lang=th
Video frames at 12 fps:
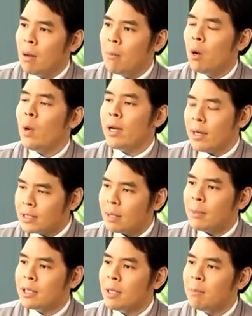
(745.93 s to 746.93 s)
เพราะไวรัส
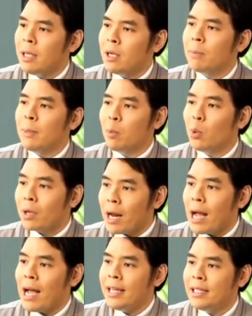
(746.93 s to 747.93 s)
ตับอักเสบบีก็เป็นผู้
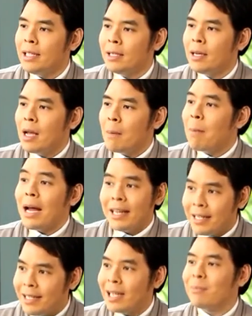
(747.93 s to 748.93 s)
ร้ายที่มา
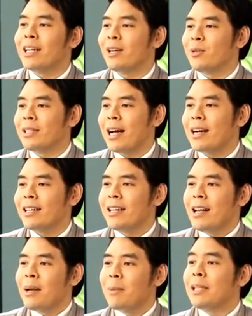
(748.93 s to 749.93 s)
เนียน ๆ เหมือนกันคุณตั๊ก
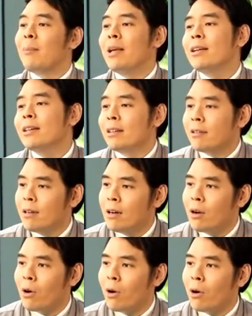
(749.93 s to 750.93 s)
มันทำให้เกิดเรื่
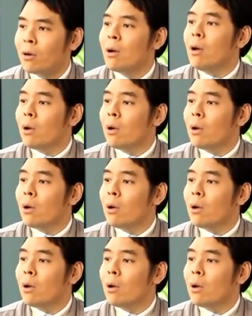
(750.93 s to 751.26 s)
องของ